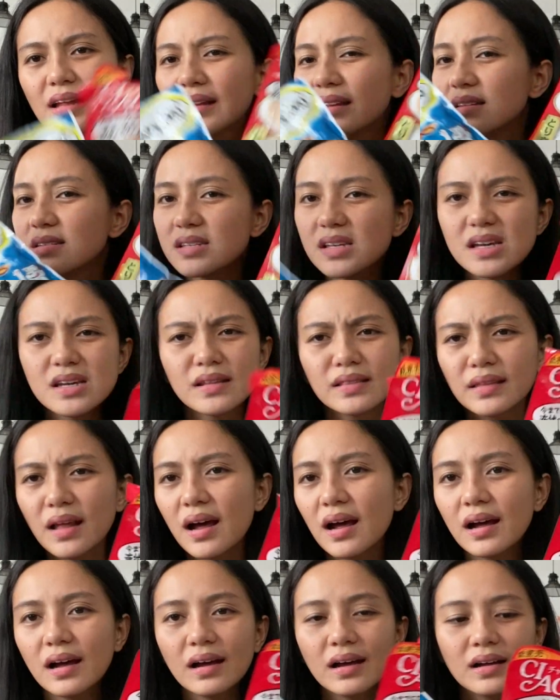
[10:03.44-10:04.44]

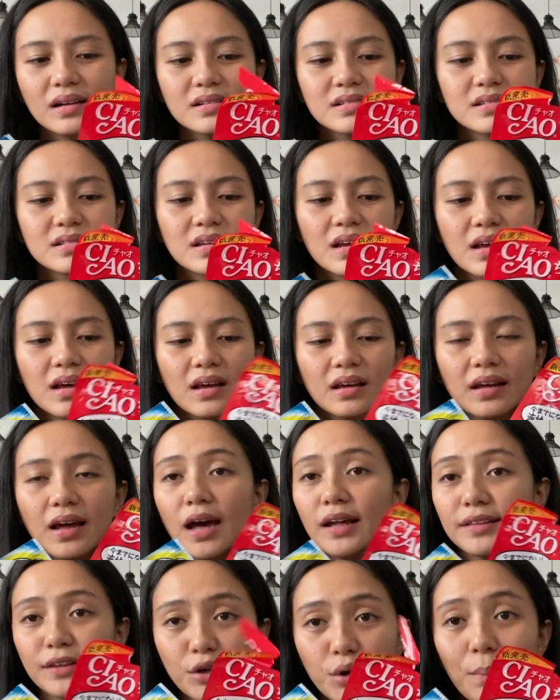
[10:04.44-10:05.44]
Felicitas,
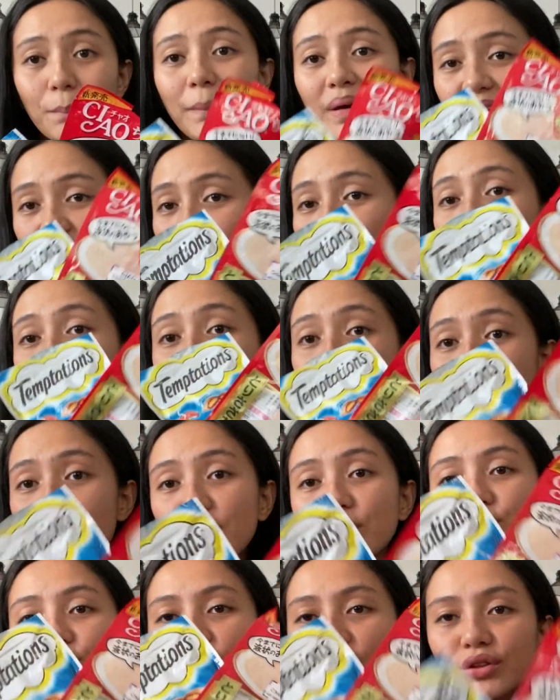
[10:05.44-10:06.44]
kahit anong pet store
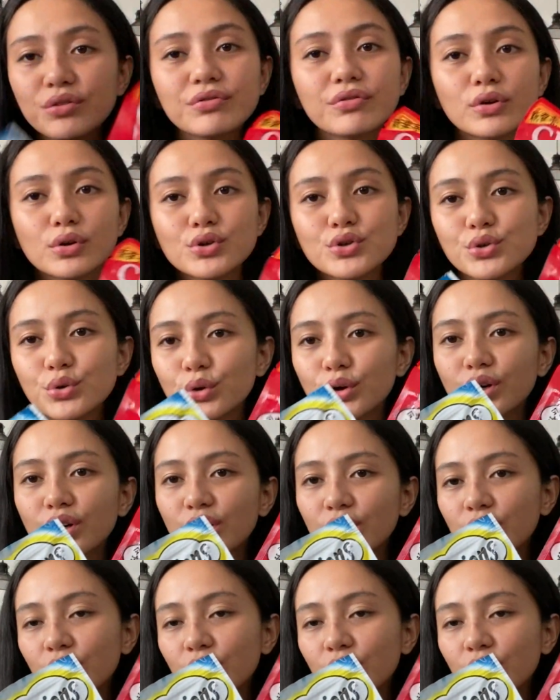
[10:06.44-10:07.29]
meron yan for sure.